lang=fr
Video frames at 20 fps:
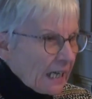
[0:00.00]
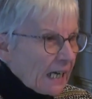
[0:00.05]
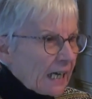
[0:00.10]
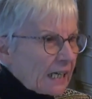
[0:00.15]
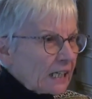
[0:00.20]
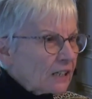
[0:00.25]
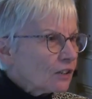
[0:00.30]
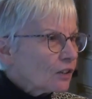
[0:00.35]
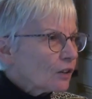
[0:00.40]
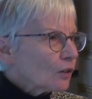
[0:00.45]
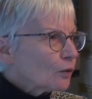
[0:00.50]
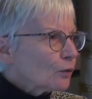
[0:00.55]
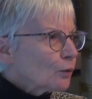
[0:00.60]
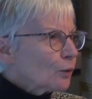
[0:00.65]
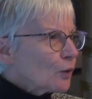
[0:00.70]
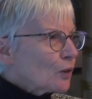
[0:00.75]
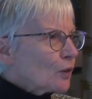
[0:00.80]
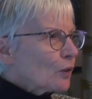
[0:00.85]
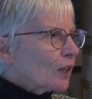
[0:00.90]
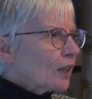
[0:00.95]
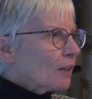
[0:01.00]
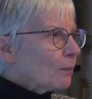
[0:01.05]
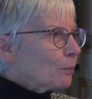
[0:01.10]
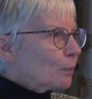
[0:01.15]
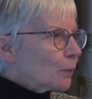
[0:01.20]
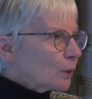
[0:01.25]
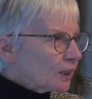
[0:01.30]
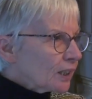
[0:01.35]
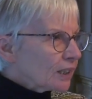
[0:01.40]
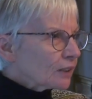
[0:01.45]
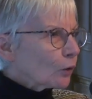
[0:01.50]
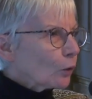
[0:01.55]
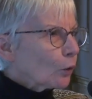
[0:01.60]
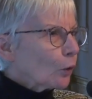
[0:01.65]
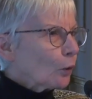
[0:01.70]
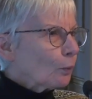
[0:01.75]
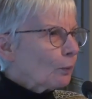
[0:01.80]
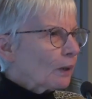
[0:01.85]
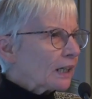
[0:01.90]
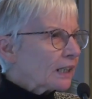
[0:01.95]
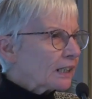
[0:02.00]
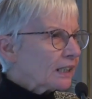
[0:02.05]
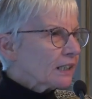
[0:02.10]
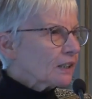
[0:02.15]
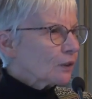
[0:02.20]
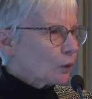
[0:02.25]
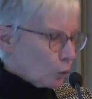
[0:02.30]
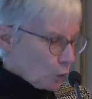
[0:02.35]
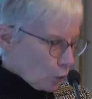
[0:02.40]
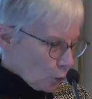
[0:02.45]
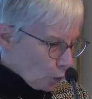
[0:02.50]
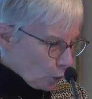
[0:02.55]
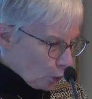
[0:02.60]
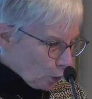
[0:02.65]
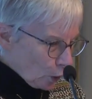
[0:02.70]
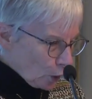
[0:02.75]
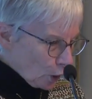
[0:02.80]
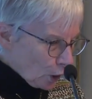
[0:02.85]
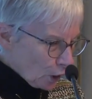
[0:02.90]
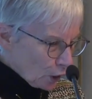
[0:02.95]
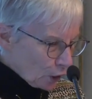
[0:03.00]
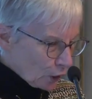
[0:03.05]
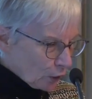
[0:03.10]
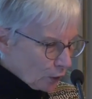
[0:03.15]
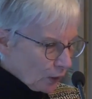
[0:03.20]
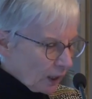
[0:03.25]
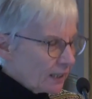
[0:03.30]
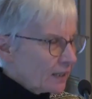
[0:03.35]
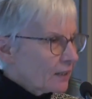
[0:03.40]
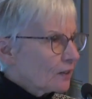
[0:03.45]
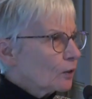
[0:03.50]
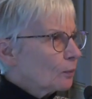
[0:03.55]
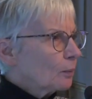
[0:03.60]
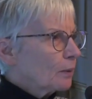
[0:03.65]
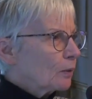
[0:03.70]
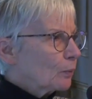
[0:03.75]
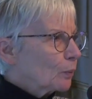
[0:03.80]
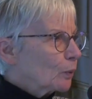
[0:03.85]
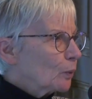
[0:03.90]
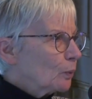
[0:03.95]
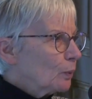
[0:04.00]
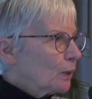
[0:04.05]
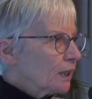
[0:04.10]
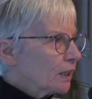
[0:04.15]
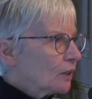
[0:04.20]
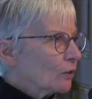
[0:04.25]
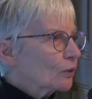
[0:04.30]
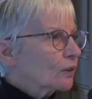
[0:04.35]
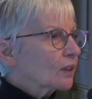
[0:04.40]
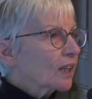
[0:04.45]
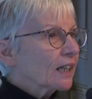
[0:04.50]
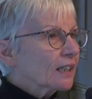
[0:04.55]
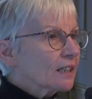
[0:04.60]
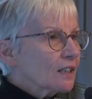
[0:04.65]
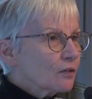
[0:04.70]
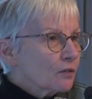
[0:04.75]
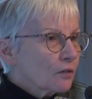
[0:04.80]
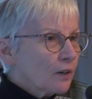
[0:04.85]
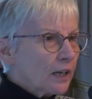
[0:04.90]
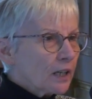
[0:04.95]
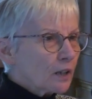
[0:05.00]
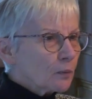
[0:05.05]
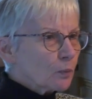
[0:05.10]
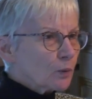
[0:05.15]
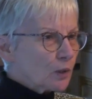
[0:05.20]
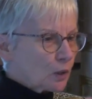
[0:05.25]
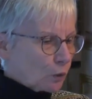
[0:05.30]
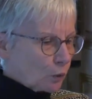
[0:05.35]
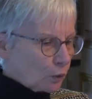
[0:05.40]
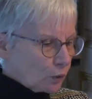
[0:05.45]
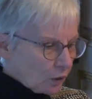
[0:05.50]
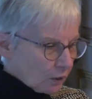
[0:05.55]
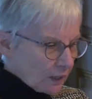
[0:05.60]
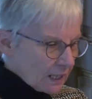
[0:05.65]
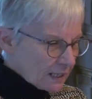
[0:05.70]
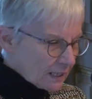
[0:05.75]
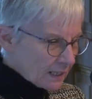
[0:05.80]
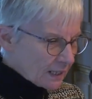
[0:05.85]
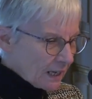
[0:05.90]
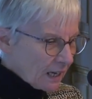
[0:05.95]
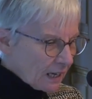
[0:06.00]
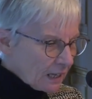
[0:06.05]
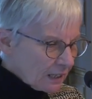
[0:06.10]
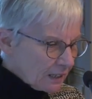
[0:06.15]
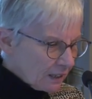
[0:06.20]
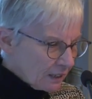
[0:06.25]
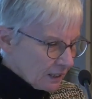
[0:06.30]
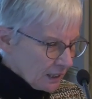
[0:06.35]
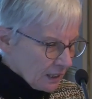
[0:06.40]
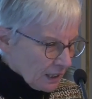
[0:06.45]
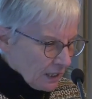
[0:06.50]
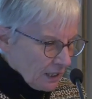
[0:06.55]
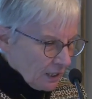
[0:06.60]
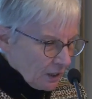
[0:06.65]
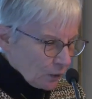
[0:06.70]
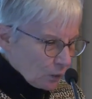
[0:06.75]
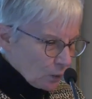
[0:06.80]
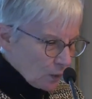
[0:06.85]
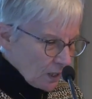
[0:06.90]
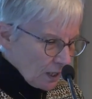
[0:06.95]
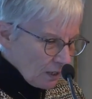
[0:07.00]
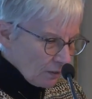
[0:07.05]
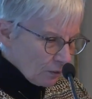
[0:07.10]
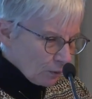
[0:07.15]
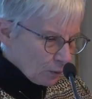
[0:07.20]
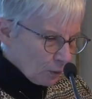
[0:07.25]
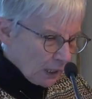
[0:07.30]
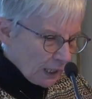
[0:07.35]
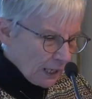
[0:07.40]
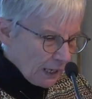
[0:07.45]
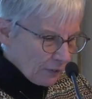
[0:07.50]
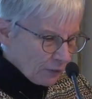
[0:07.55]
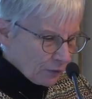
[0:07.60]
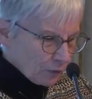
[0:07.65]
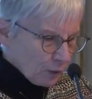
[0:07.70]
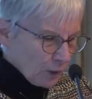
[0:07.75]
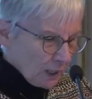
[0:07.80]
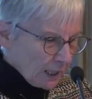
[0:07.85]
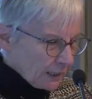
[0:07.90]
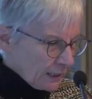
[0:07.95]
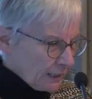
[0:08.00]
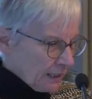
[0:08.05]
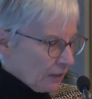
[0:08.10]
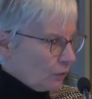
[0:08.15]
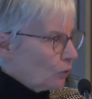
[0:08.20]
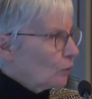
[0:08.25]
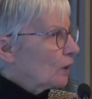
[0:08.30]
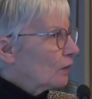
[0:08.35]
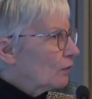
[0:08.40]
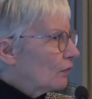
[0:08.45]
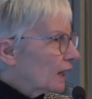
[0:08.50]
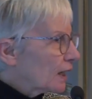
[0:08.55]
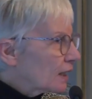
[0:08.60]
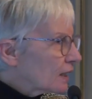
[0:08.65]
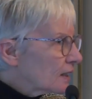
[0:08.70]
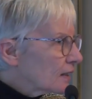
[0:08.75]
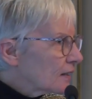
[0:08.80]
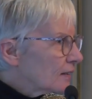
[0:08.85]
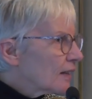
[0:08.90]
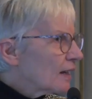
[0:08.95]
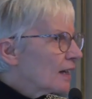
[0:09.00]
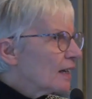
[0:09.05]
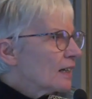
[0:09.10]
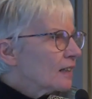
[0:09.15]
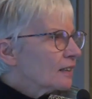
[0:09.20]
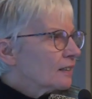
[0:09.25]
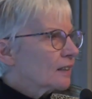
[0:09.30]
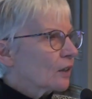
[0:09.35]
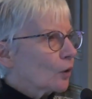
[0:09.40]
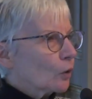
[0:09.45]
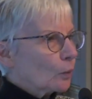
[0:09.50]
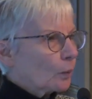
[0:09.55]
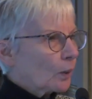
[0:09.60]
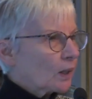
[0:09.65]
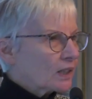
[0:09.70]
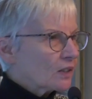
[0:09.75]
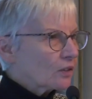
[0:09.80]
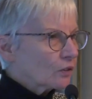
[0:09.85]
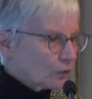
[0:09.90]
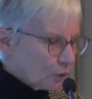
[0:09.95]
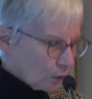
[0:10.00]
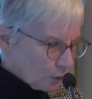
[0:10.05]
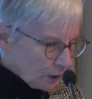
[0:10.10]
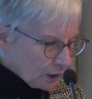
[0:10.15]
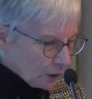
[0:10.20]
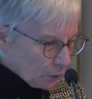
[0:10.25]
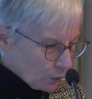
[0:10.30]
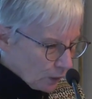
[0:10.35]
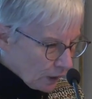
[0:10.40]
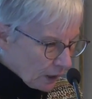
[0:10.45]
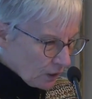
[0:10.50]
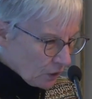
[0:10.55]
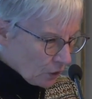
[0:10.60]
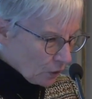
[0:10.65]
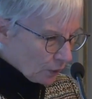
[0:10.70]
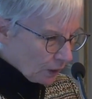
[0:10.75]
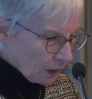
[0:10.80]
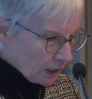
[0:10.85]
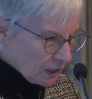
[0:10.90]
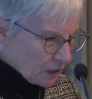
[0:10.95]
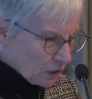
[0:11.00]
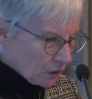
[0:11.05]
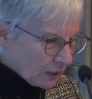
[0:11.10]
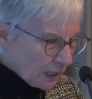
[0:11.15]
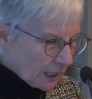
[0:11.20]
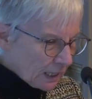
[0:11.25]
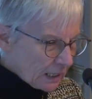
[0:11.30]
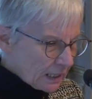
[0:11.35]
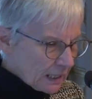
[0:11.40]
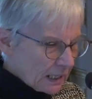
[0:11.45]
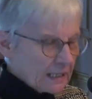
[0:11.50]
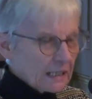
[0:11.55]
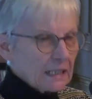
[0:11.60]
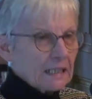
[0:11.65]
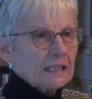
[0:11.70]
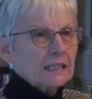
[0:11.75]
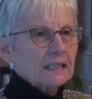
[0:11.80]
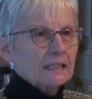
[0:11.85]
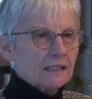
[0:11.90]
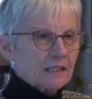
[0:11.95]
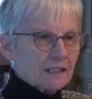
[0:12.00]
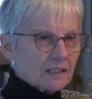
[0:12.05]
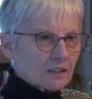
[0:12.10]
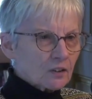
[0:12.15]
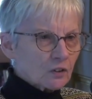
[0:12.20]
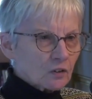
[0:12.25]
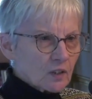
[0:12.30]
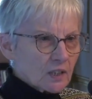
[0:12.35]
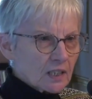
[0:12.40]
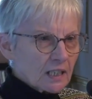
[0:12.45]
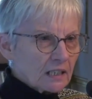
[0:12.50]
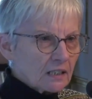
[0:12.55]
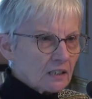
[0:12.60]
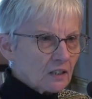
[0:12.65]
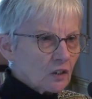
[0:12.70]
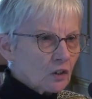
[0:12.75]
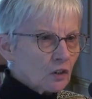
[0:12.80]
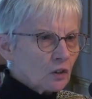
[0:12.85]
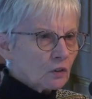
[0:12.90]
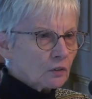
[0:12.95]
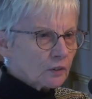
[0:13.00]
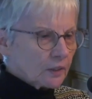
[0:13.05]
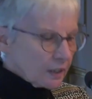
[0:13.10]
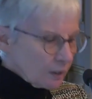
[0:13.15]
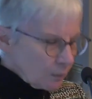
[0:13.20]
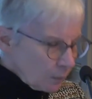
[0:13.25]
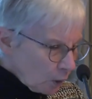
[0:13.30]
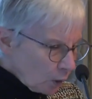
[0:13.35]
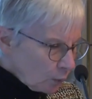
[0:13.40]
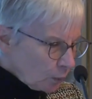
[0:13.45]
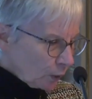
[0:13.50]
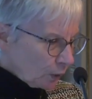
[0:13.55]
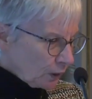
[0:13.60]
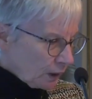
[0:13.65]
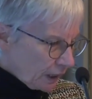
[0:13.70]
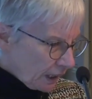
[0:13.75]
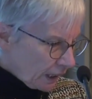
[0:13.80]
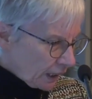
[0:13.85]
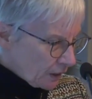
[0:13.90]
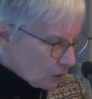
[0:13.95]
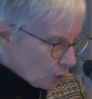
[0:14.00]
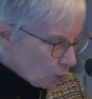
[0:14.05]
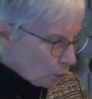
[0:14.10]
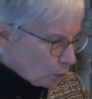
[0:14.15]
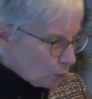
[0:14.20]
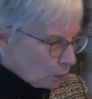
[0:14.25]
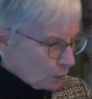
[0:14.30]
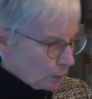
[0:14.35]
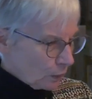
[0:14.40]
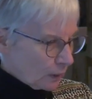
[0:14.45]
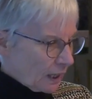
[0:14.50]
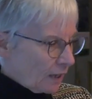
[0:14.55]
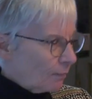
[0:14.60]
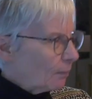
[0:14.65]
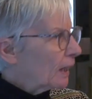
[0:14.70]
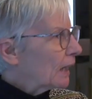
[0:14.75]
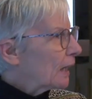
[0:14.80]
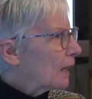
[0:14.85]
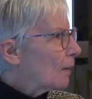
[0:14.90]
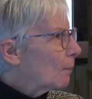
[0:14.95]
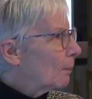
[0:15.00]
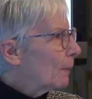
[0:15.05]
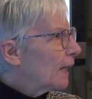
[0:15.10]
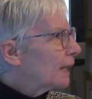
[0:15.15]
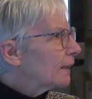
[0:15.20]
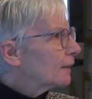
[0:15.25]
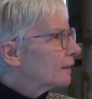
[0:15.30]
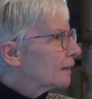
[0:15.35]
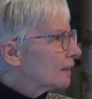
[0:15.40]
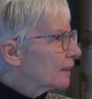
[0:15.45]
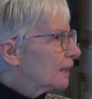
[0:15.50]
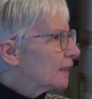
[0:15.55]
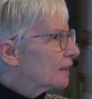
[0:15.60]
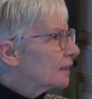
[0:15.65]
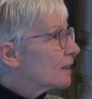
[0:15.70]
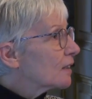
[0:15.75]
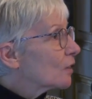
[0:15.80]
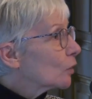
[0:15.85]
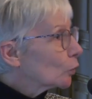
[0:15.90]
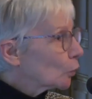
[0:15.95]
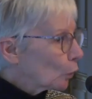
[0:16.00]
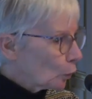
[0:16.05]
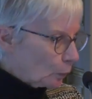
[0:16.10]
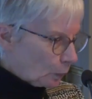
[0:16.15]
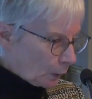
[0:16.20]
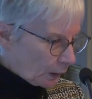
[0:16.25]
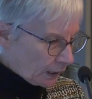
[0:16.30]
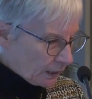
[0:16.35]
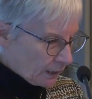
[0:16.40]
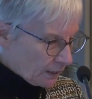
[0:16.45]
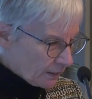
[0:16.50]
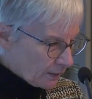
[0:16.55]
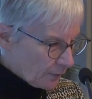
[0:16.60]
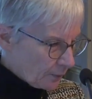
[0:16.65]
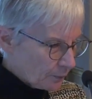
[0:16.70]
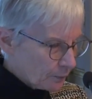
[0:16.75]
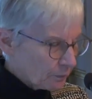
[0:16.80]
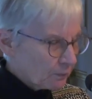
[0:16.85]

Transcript: Alors, vous aurez peut-être remarqué que ce colloque rassemble un public très divers, puisque dans la salle, nous avons à la fois des universitaires, des représentants de l'éducation nationale, des enseignants, des membres des réseaux euh, La main à la pâte et des entreprises.